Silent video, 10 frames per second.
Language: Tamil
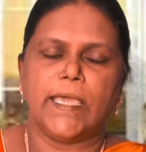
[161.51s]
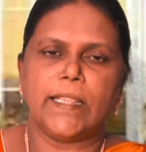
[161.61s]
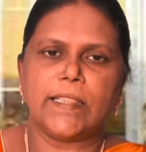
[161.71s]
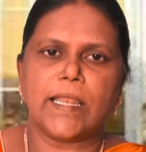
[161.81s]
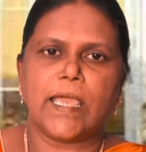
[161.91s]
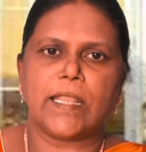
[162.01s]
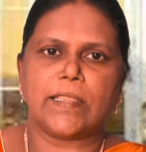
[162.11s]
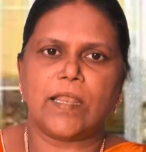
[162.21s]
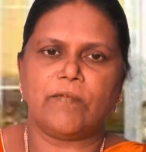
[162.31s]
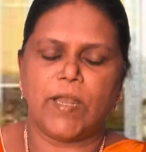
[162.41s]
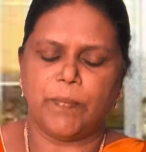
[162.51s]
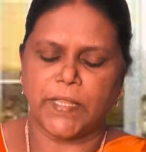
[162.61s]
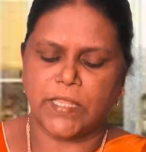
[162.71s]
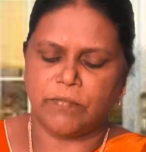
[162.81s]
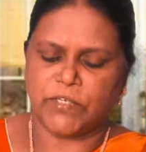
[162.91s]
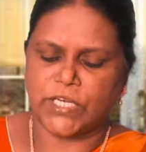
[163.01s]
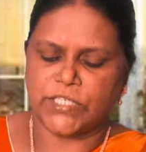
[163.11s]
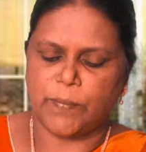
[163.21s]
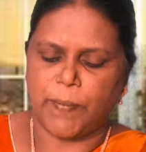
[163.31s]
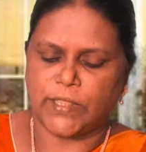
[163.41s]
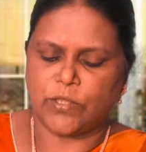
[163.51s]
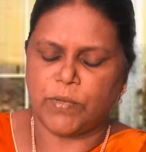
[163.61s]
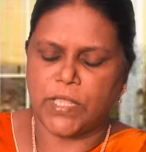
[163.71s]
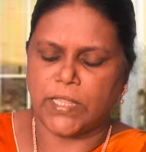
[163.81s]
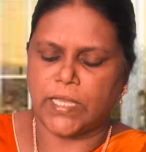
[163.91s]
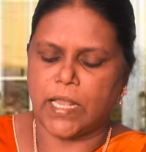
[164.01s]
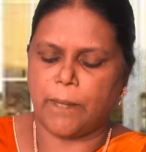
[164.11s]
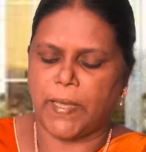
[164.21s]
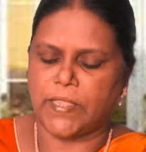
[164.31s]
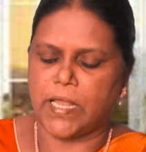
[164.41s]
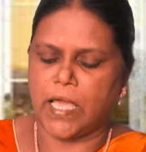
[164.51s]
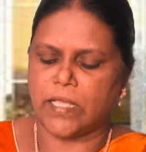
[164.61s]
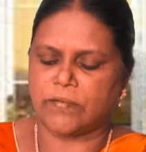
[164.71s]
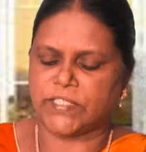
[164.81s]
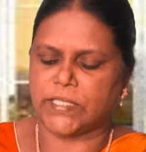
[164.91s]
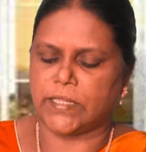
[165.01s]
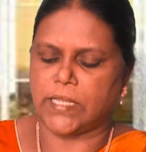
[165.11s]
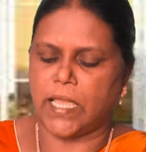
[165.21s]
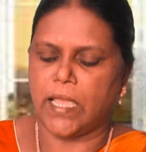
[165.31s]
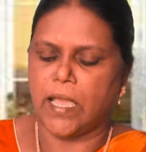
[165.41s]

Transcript: இந்த நேரத்தில் வெளிப்படுத்தின விசேஷம் பத்தொன்பது அதிகாரம் பதினாறாம் வசனத்துல